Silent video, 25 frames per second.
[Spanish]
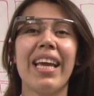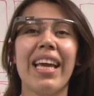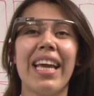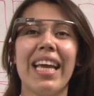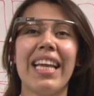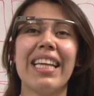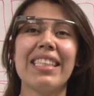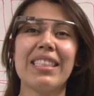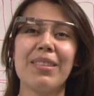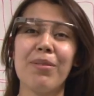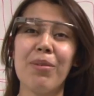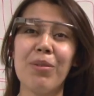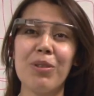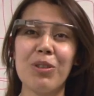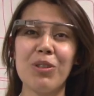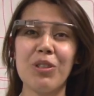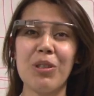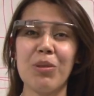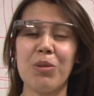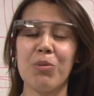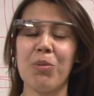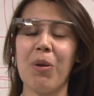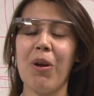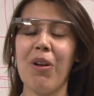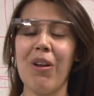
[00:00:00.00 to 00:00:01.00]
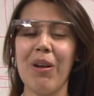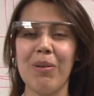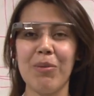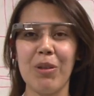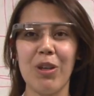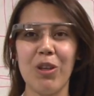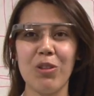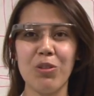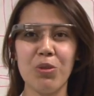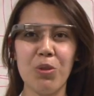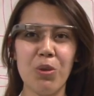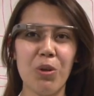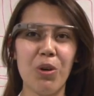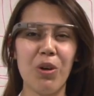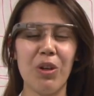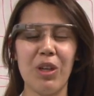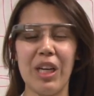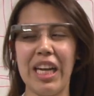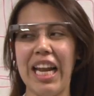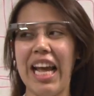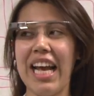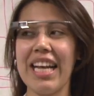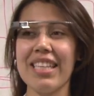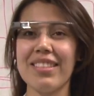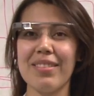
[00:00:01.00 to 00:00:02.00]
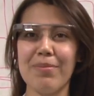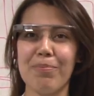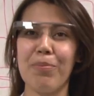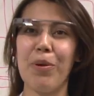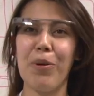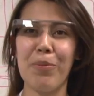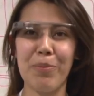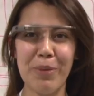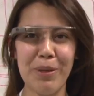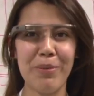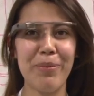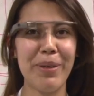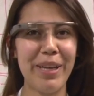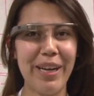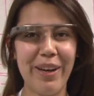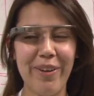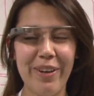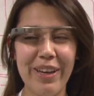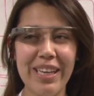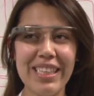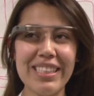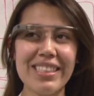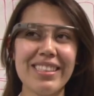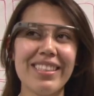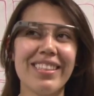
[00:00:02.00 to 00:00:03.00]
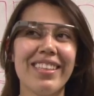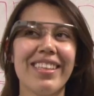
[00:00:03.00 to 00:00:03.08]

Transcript: En este momento estamos probando los Google Glass por primera vez.